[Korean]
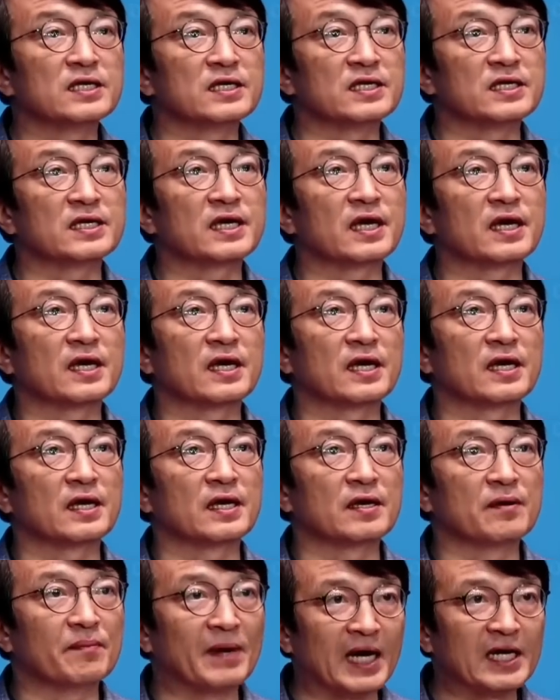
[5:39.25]

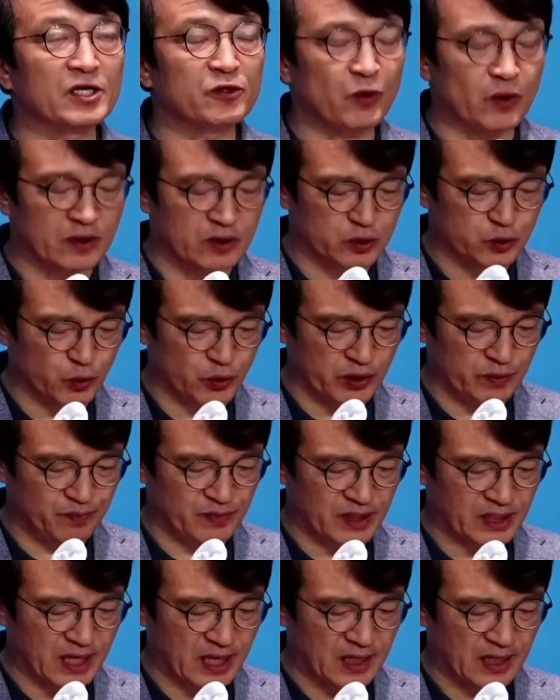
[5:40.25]
이게 말이 되는
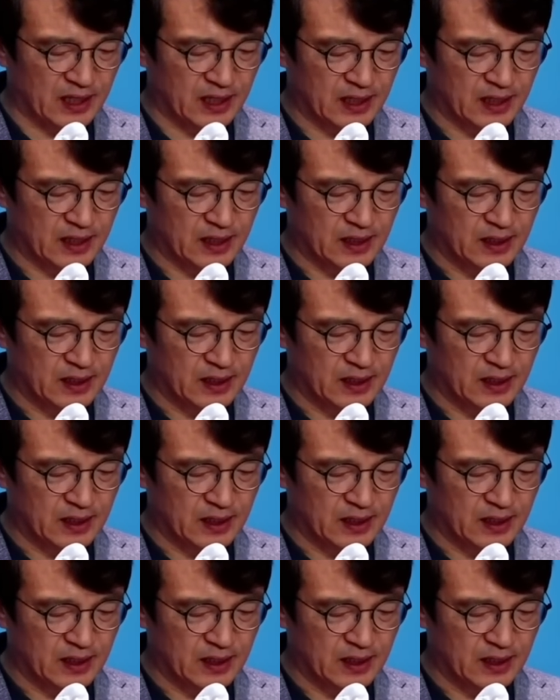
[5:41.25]
소리입니까?